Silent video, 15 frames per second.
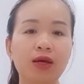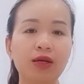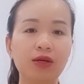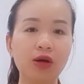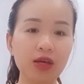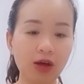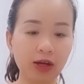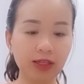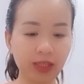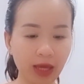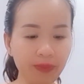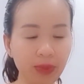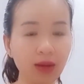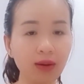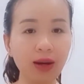rồi còn
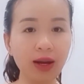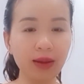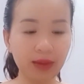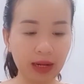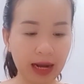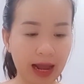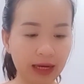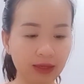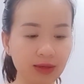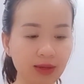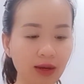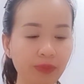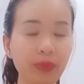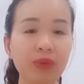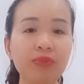tiếp nữa là trường
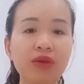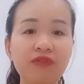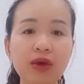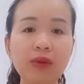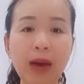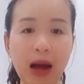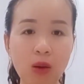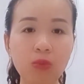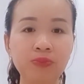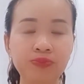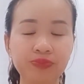hợp bị viêm họng